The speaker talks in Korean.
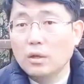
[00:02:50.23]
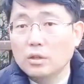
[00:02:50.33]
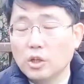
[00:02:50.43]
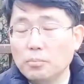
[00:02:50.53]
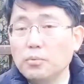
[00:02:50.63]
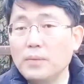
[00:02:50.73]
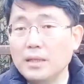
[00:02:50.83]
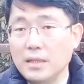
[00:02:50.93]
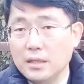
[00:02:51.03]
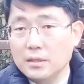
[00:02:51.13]

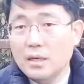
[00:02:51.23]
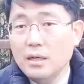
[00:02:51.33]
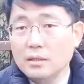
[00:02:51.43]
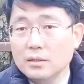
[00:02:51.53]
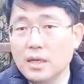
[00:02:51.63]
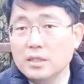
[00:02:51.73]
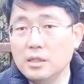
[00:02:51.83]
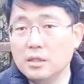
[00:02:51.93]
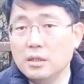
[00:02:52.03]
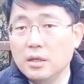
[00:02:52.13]
저뿐만이 아니라
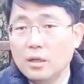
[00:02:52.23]
사실